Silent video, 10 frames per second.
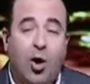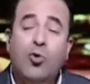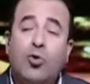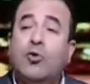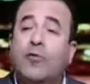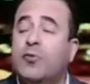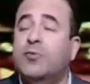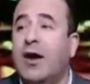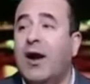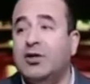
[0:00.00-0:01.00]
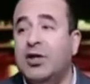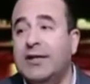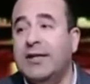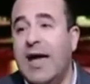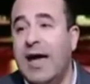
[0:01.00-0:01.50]
عمركم شفتوا بصراحه
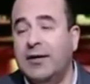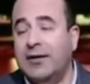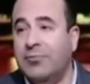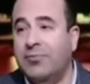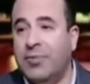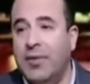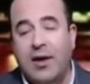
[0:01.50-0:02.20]
شديده يعني